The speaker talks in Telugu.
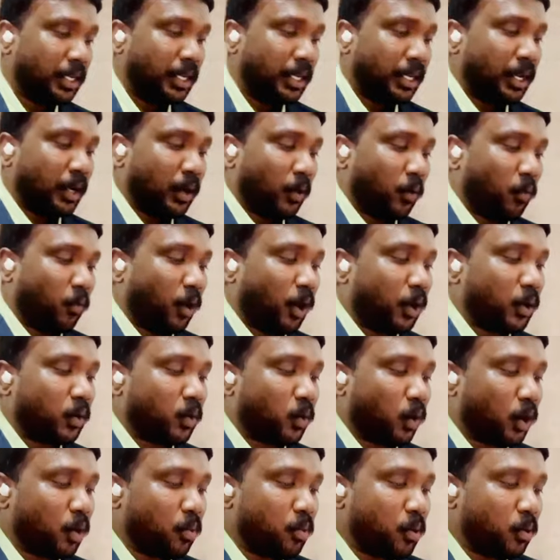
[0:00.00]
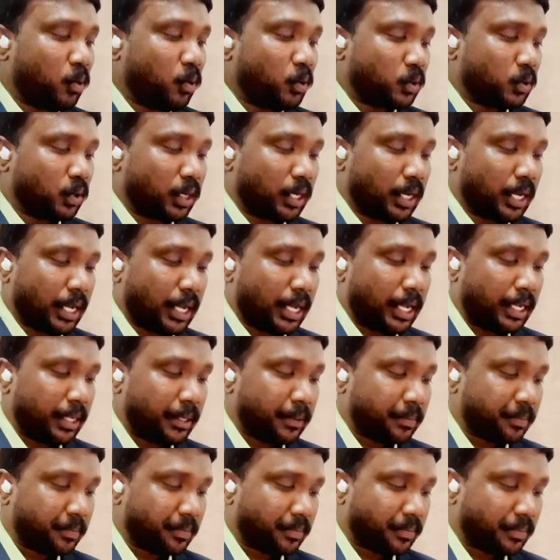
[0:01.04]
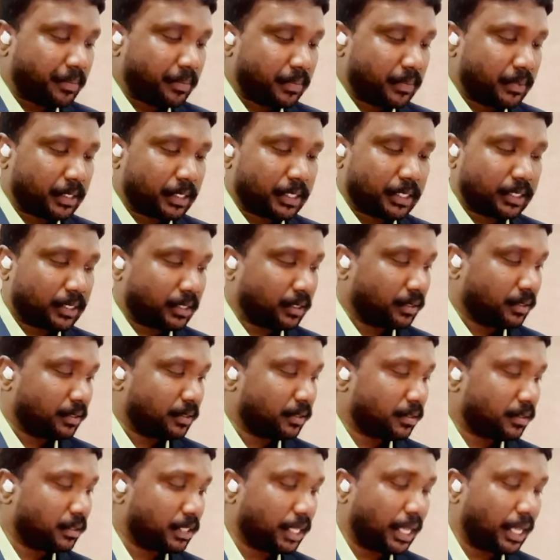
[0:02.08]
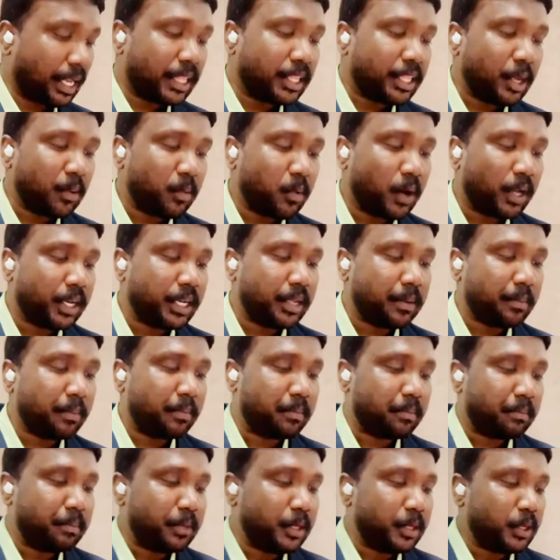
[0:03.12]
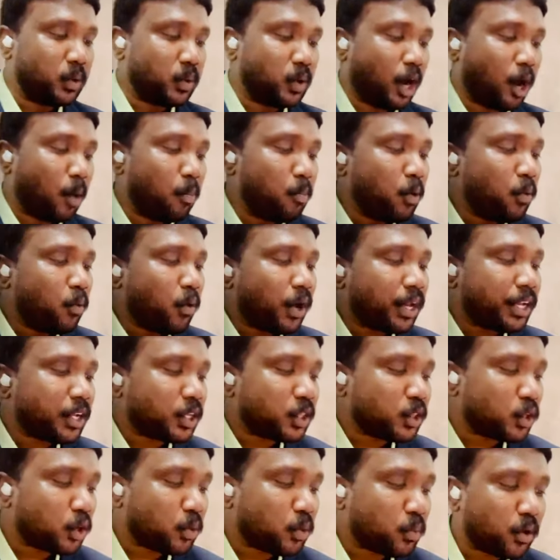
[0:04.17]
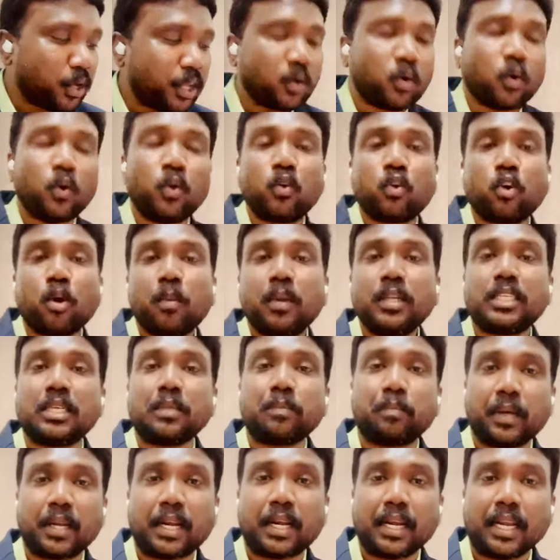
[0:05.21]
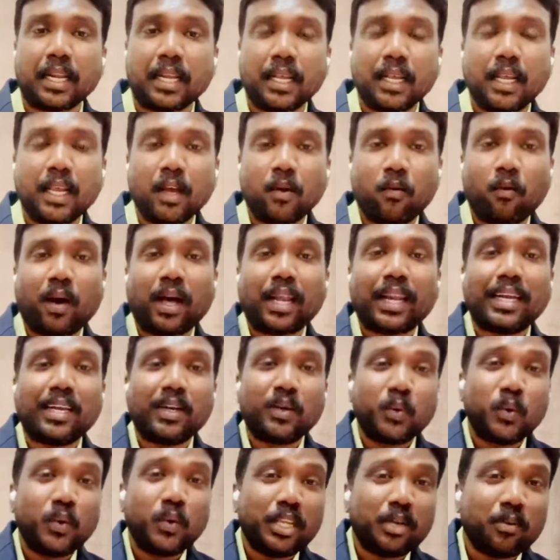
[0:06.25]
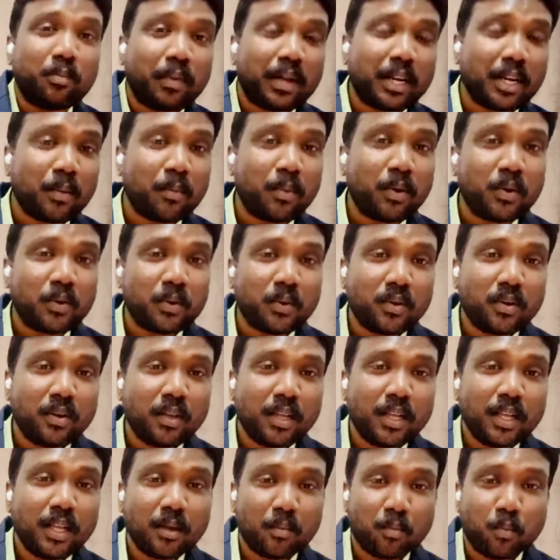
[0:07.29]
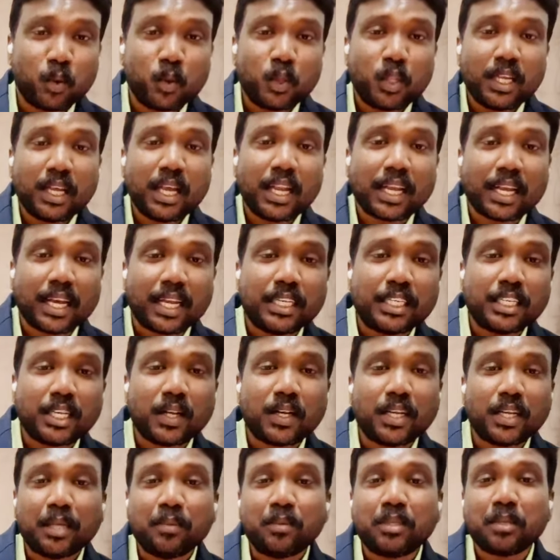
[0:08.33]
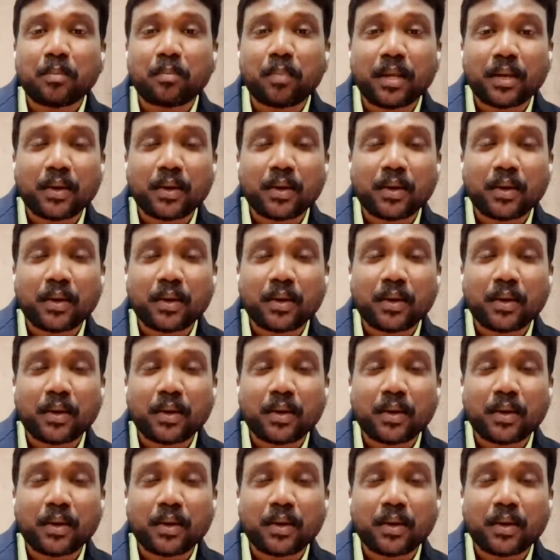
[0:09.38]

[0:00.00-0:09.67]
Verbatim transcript: వారు కొనబోవచ్చుండగా చాలదేమో అని మీరు అమ్మవారి ఎద్దకు పోయి కొనుక్కోమని చెప్పారండి వారి నూనె ఇమ్మన్నప్పుడు బుద్ధిగల కన్యకులు ఏం చెప్పారు